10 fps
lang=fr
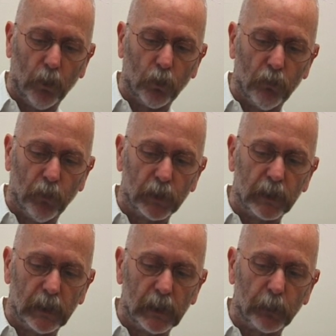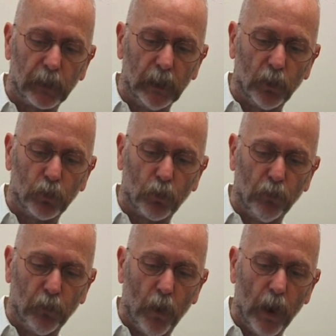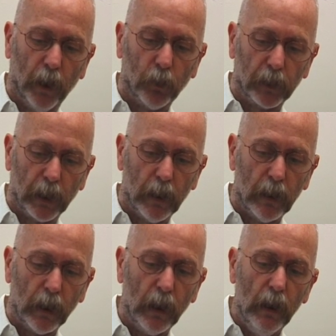recouvrant ses esprits, retrouvant un regard,